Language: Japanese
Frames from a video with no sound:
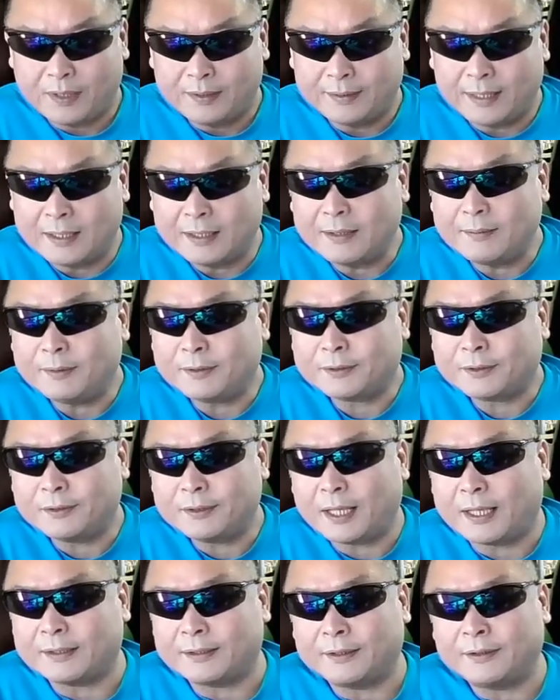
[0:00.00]
何でもそう
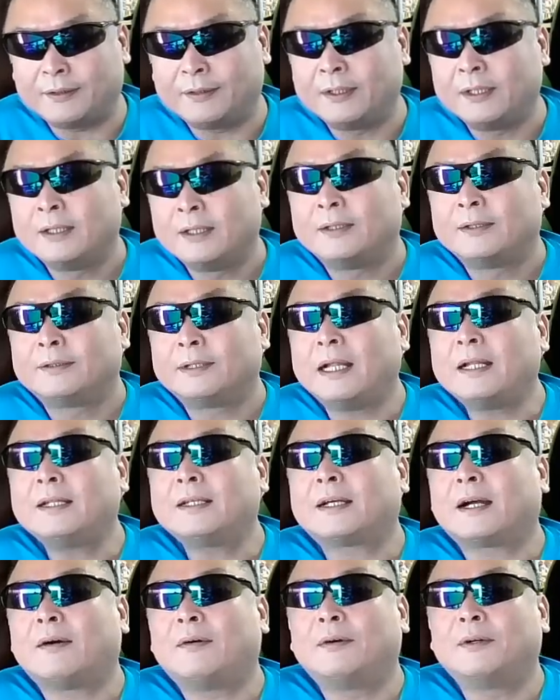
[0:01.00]
なんだよ。何
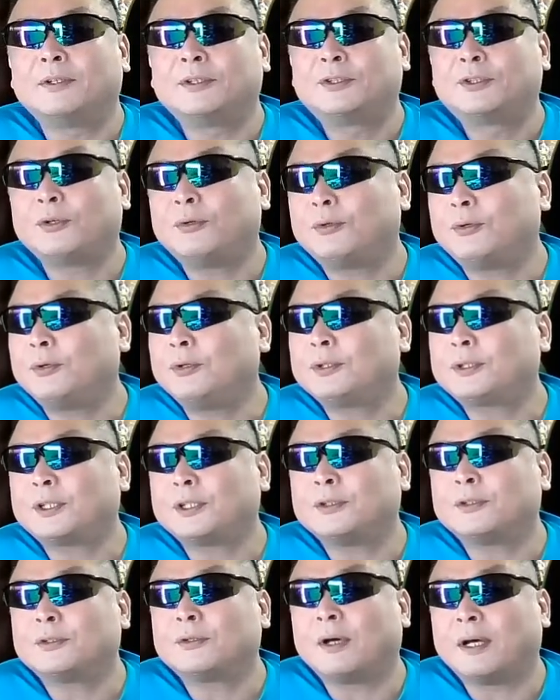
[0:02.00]
かを情報っ
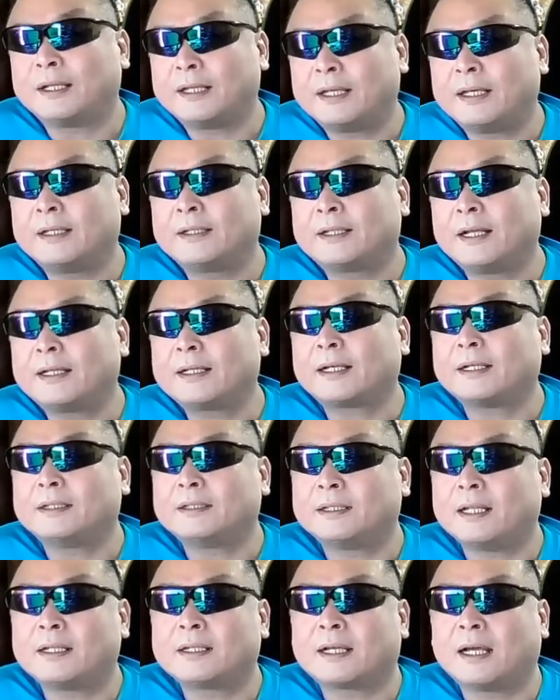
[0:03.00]
ていうのはね誰か
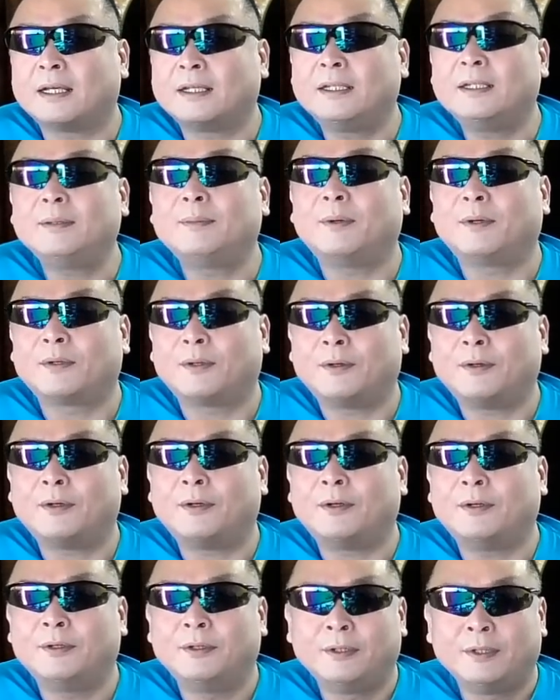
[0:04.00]
に何かいいもの
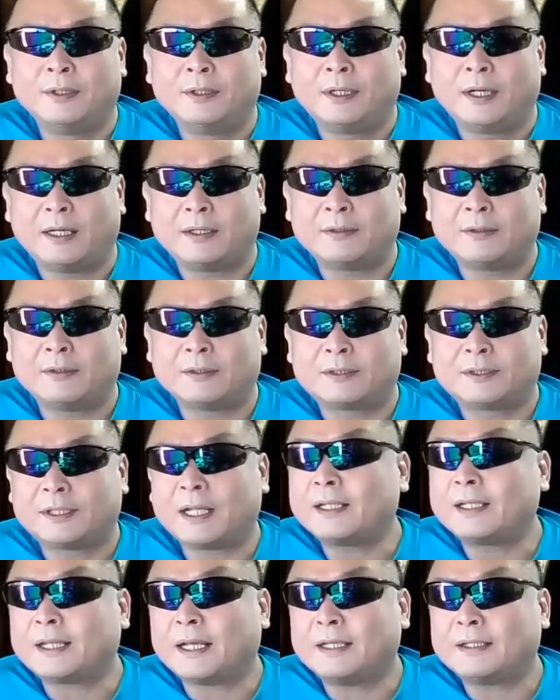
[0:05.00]
をあの
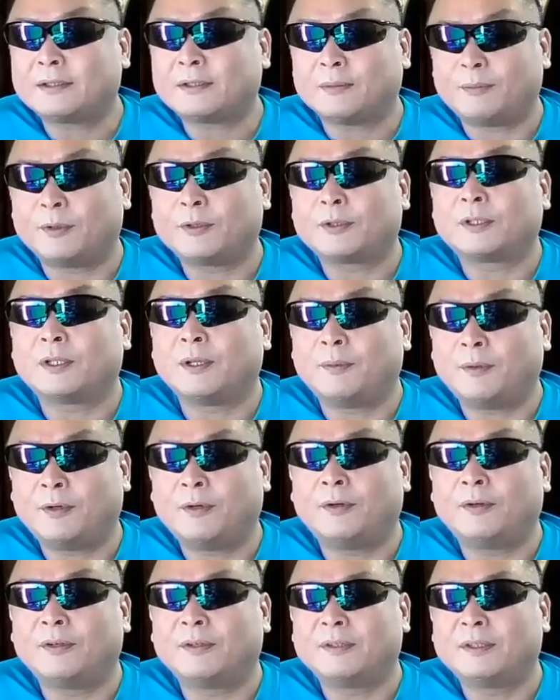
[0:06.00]
伝えたいと思って
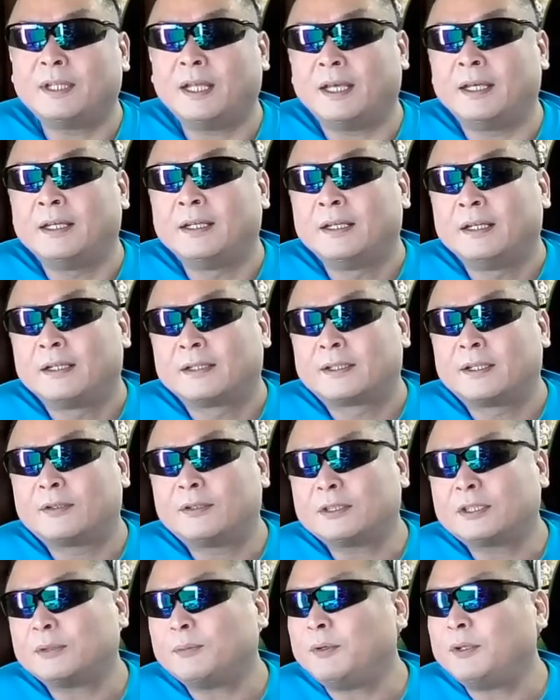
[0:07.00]
もね聞
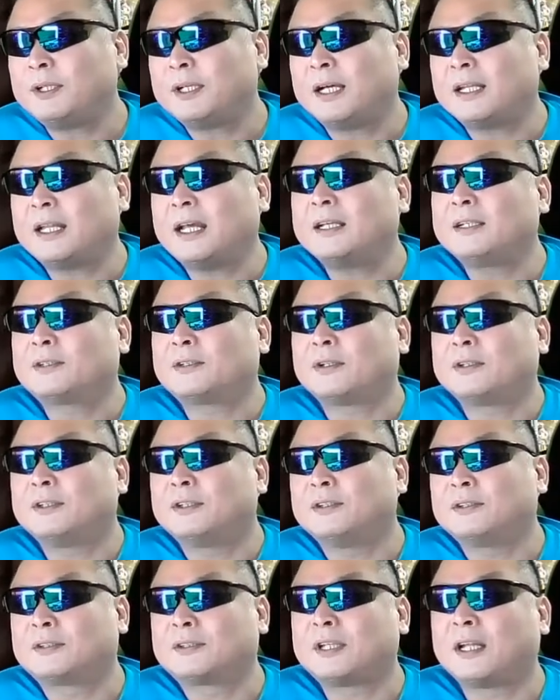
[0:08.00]
く絞りがない人に
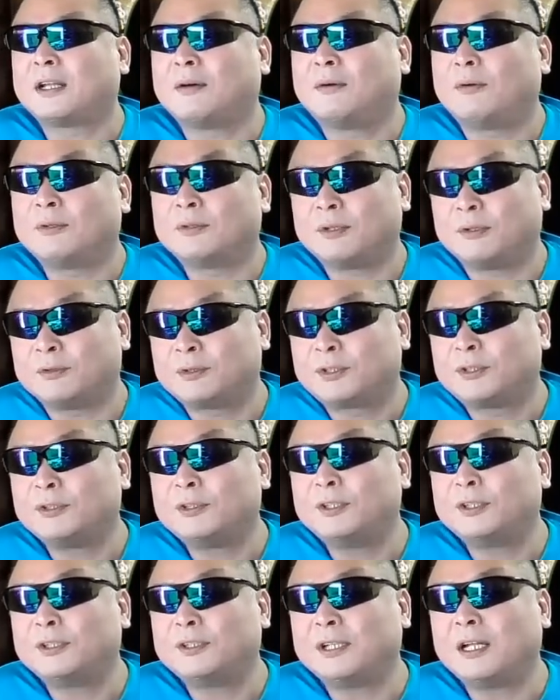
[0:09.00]
言ったら押し売
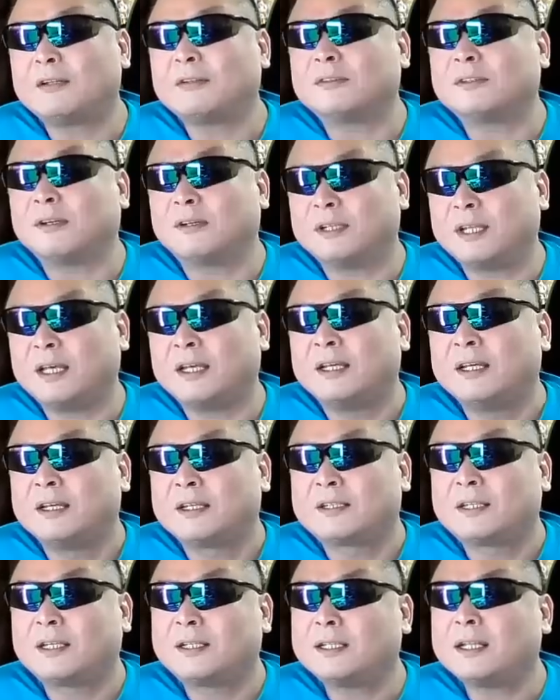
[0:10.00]
りになるんだよね
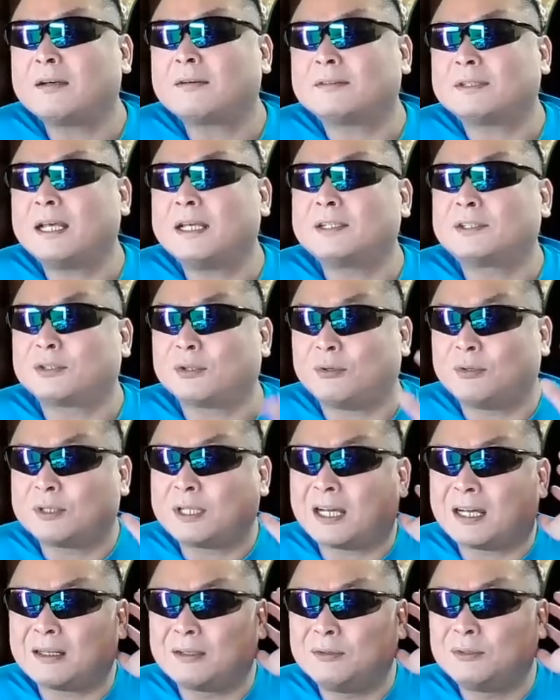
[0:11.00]
聞きたくない情報
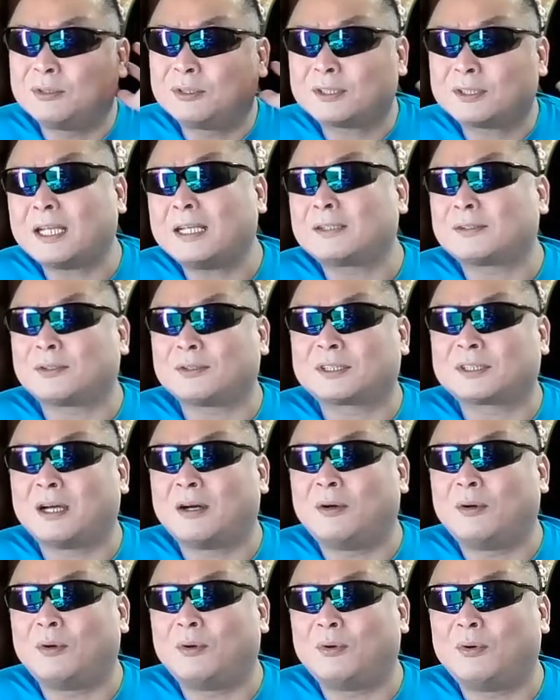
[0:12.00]
だからうるさいとし
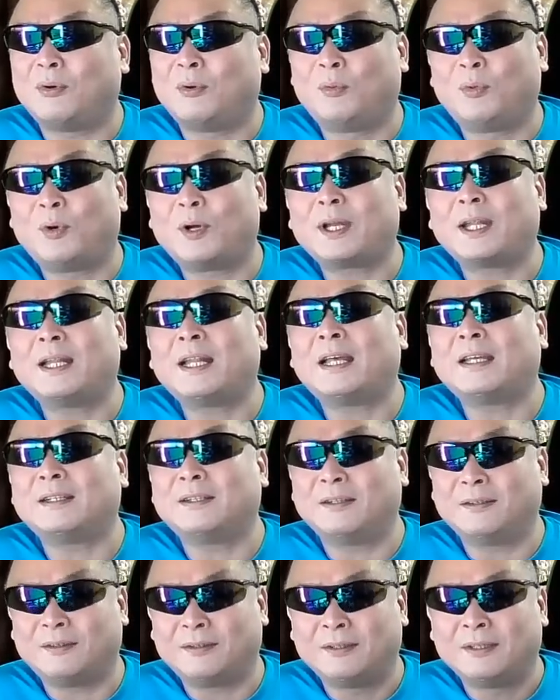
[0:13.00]
か思われないん
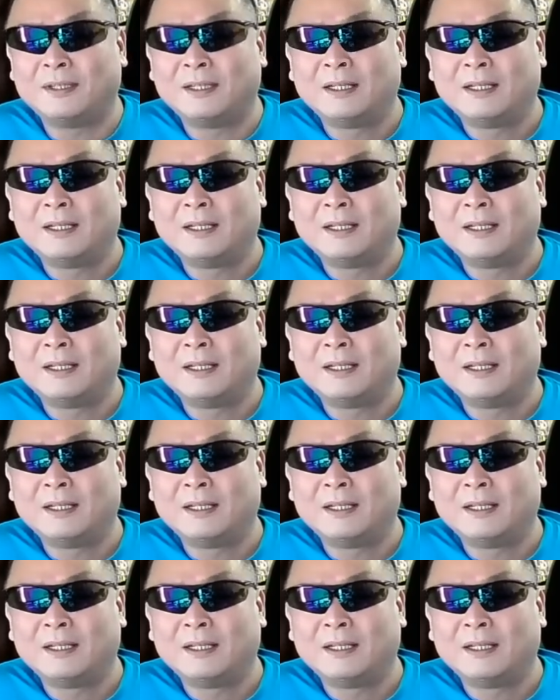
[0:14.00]
だよ